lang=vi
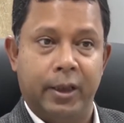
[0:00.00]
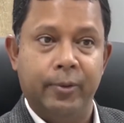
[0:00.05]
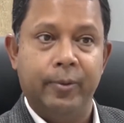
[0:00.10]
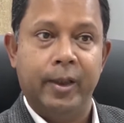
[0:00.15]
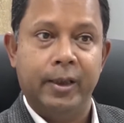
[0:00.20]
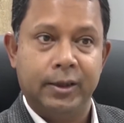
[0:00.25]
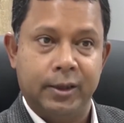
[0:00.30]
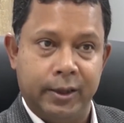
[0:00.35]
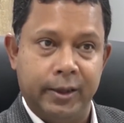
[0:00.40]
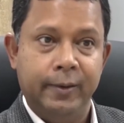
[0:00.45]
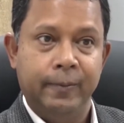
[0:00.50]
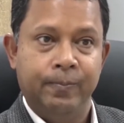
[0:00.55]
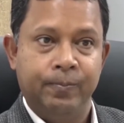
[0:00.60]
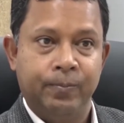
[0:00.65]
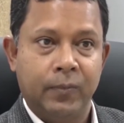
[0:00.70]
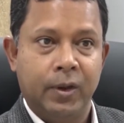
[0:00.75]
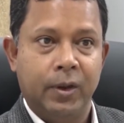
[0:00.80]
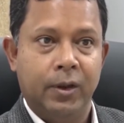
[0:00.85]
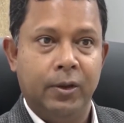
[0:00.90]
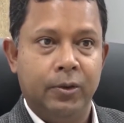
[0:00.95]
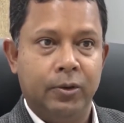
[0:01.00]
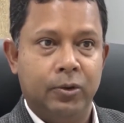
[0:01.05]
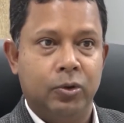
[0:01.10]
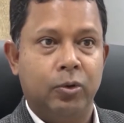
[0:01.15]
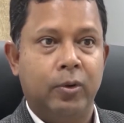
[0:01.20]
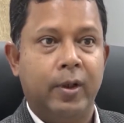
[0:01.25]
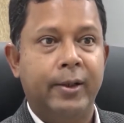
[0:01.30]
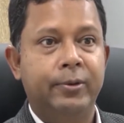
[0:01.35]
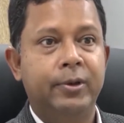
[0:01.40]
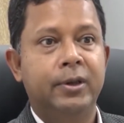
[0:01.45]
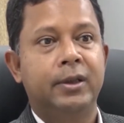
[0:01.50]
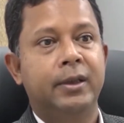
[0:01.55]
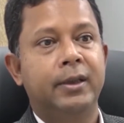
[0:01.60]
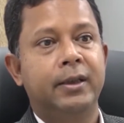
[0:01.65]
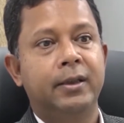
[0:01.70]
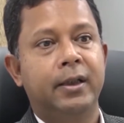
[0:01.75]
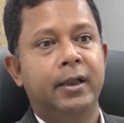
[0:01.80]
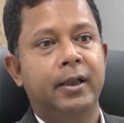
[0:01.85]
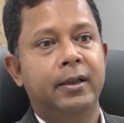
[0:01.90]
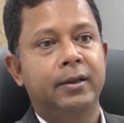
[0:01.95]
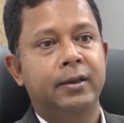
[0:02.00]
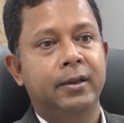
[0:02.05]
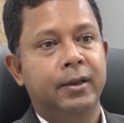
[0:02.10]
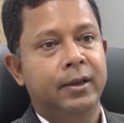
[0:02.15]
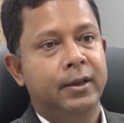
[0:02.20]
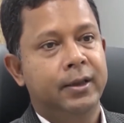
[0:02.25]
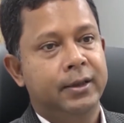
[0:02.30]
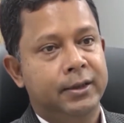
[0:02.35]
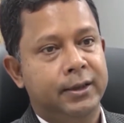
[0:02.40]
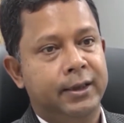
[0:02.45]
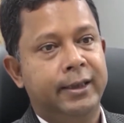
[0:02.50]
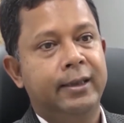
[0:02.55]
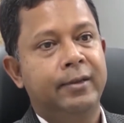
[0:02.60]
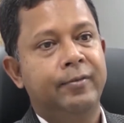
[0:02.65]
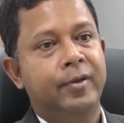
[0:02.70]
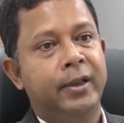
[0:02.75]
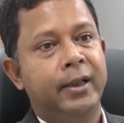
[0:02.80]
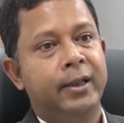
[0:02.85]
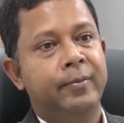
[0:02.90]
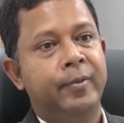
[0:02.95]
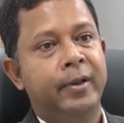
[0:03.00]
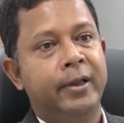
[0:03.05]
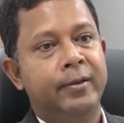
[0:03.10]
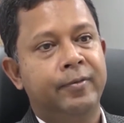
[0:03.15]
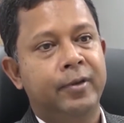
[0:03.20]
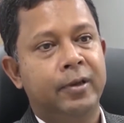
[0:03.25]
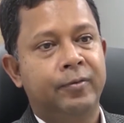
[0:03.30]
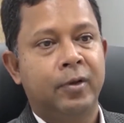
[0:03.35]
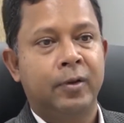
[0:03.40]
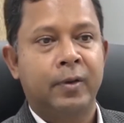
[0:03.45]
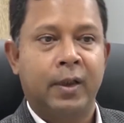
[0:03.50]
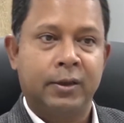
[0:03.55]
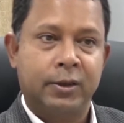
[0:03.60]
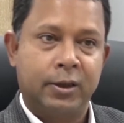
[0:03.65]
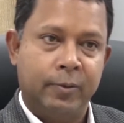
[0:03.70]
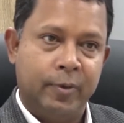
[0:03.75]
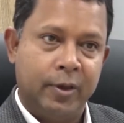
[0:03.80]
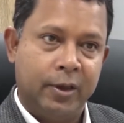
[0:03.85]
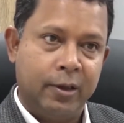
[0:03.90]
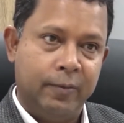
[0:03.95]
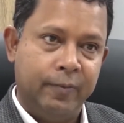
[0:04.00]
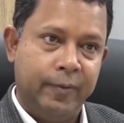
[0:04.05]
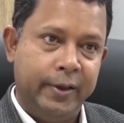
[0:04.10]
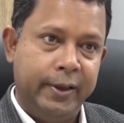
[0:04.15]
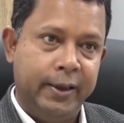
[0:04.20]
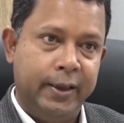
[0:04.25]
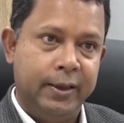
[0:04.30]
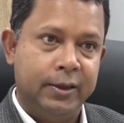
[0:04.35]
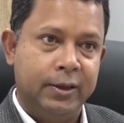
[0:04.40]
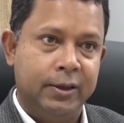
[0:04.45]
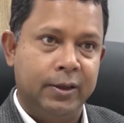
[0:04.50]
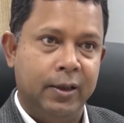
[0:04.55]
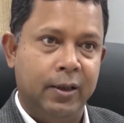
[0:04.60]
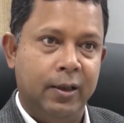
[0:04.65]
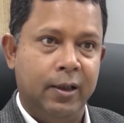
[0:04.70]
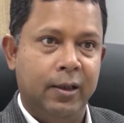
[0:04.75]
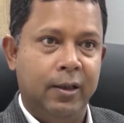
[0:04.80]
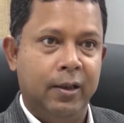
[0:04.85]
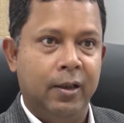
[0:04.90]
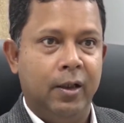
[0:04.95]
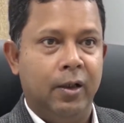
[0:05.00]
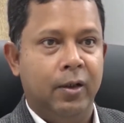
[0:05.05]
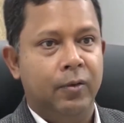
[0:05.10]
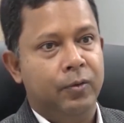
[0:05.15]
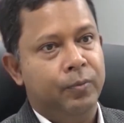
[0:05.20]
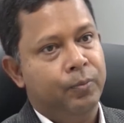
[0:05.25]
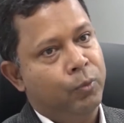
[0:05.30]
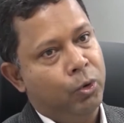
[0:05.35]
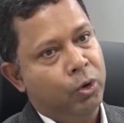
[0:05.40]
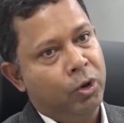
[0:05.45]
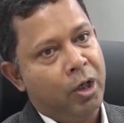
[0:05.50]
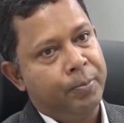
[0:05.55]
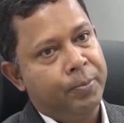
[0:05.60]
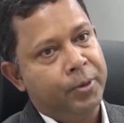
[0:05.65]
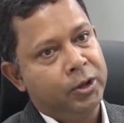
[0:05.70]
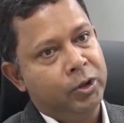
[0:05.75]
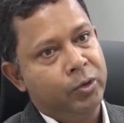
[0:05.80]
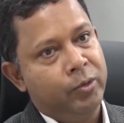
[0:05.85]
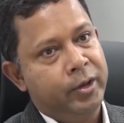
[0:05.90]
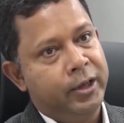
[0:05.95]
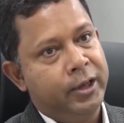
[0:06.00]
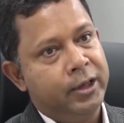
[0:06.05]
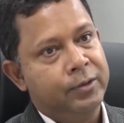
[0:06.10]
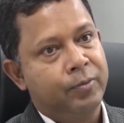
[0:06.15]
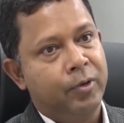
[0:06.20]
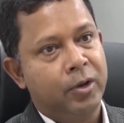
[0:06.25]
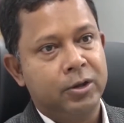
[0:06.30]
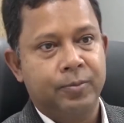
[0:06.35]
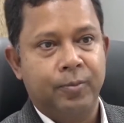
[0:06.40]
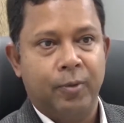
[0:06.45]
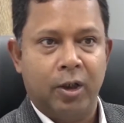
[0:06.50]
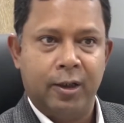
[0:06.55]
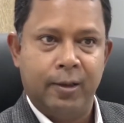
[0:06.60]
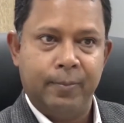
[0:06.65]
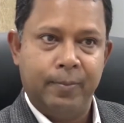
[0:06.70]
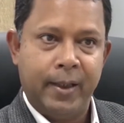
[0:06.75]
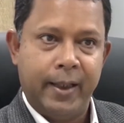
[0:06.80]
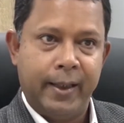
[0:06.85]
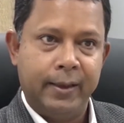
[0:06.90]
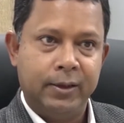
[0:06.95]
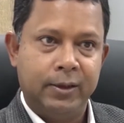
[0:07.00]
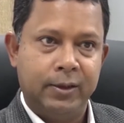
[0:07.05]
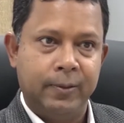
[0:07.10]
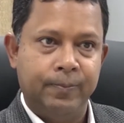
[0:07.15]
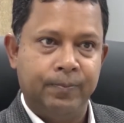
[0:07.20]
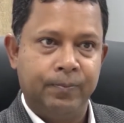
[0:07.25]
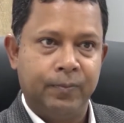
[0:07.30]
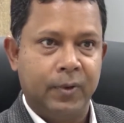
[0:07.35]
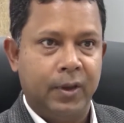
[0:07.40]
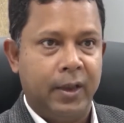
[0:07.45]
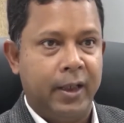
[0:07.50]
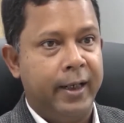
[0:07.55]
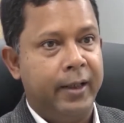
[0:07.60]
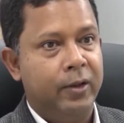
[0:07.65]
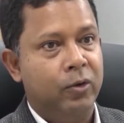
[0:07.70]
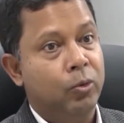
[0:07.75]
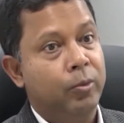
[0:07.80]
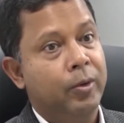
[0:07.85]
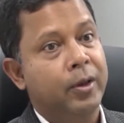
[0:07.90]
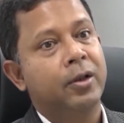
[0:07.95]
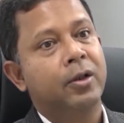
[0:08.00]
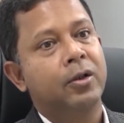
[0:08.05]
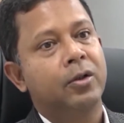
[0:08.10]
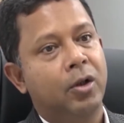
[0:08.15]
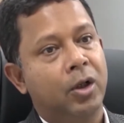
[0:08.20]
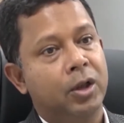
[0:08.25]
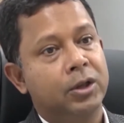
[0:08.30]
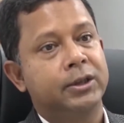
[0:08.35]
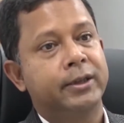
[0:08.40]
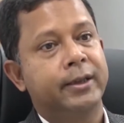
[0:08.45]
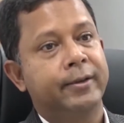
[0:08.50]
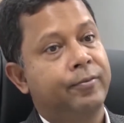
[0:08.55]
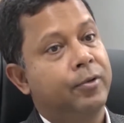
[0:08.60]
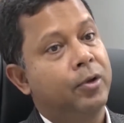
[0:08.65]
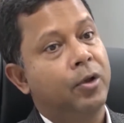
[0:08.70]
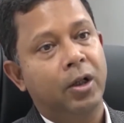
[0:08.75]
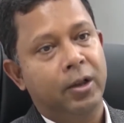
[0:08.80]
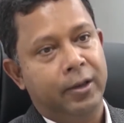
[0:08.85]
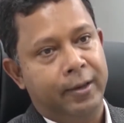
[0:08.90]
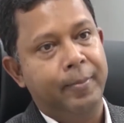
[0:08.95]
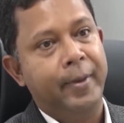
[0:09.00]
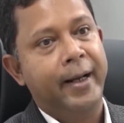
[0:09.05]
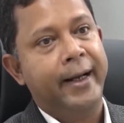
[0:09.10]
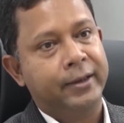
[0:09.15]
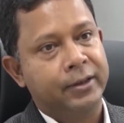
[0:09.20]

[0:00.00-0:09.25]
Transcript: Vì vậy, Tôi nghĩ rằng đây là những lợi ích đáng kể từ sự thuận tiện của khách hàng, mang tới nhiều cơ hội hơn cho các ngân hàng nhỏ và tiết kiệm chi phí cho tất cả các ngân hàng.